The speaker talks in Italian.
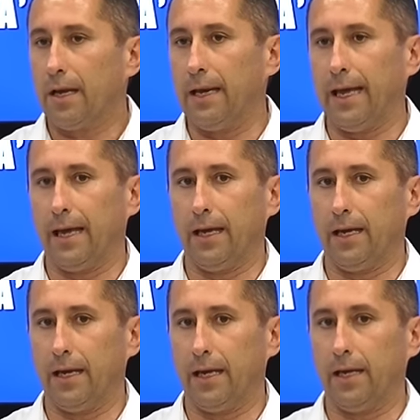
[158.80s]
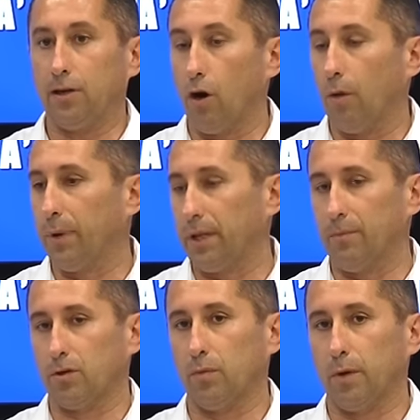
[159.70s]
le, eh, i compiti,
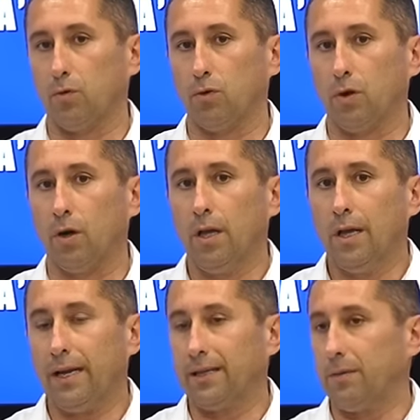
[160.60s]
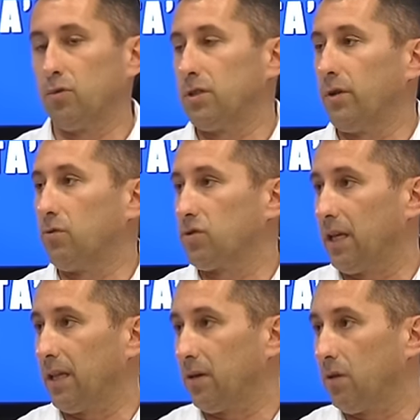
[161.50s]
ma soprattutto le attribuzioni a un
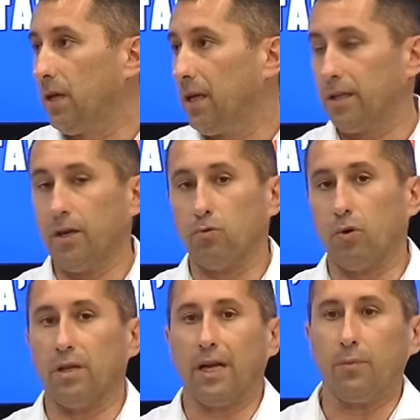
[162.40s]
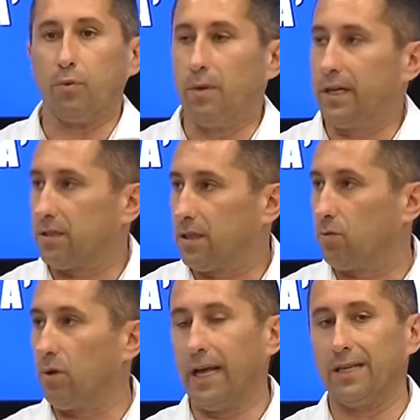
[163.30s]
sindaco, di autorità di pubblica
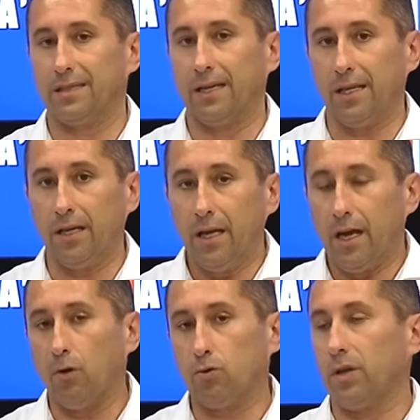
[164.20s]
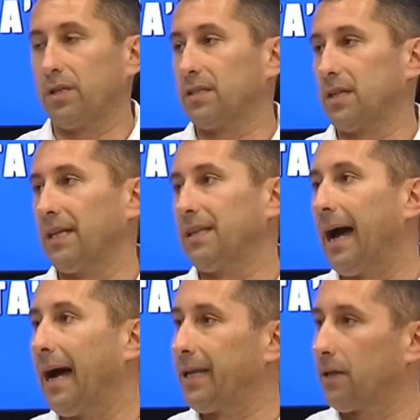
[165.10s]
sicurezza, di autorità
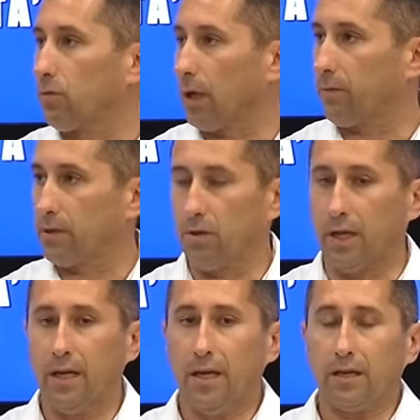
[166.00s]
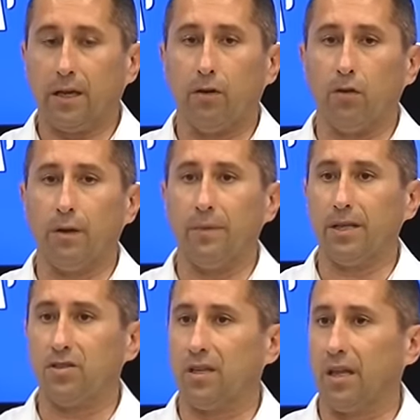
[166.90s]
sanitaria, tutte le questioni che
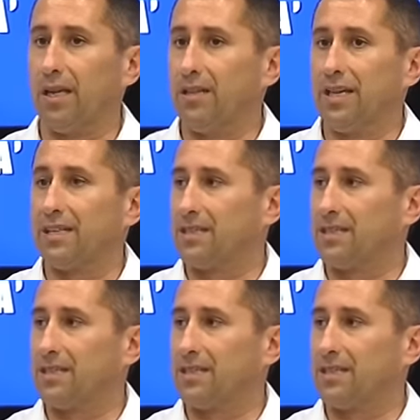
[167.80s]
ovviamente i cittadini già